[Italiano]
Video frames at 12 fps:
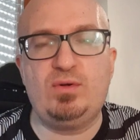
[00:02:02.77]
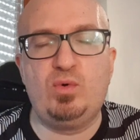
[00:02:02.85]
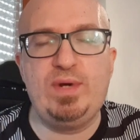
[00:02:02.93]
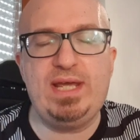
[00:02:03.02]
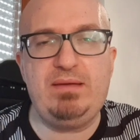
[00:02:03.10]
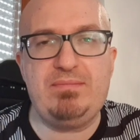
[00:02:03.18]

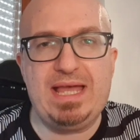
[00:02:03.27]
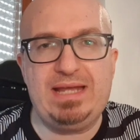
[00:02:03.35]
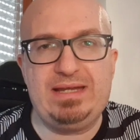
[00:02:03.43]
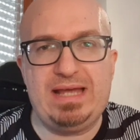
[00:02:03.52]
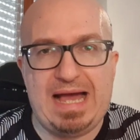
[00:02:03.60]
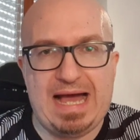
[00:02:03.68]

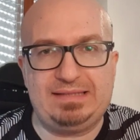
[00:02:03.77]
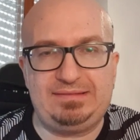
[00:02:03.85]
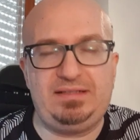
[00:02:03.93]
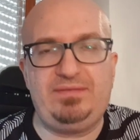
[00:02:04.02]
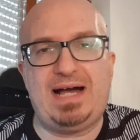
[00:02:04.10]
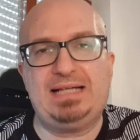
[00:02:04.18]
Women,
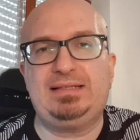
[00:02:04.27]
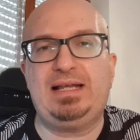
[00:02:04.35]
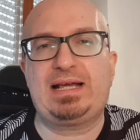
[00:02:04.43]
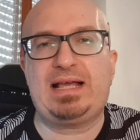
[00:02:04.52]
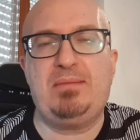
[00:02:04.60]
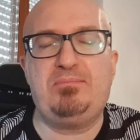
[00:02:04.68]
attivate
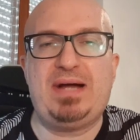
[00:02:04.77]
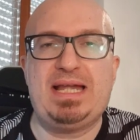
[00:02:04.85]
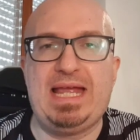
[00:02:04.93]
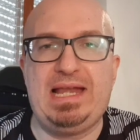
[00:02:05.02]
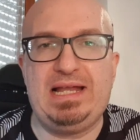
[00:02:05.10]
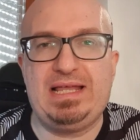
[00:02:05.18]
la
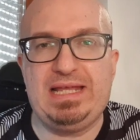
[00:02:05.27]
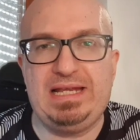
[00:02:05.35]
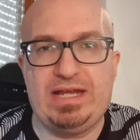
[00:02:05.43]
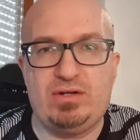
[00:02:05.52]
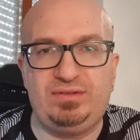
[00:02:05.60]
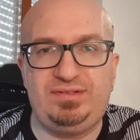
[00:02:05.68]
campanella
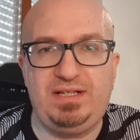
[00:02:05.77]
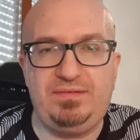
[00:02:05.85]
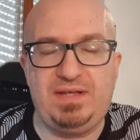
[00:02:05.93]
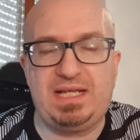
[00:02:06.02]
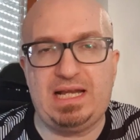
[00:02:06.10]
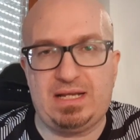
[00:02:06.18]
delle
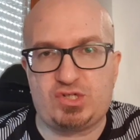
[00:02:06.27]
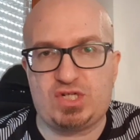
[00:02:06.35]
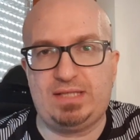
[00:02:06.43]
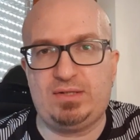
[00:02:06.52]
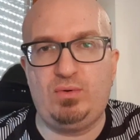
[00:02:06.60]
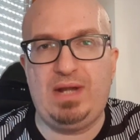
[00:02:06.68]
notifiche,
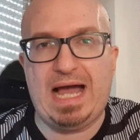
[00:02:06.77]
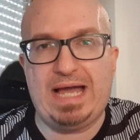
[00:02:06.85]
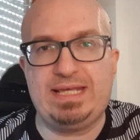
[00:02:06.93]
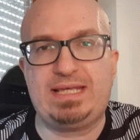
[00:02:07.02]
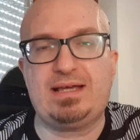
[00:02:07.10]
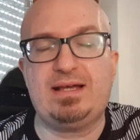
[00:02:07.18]
lasciate un
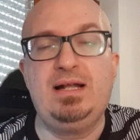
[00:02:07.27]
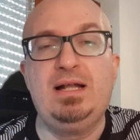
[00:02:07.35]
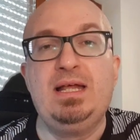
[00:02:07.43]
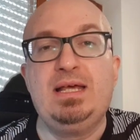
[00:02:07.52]
like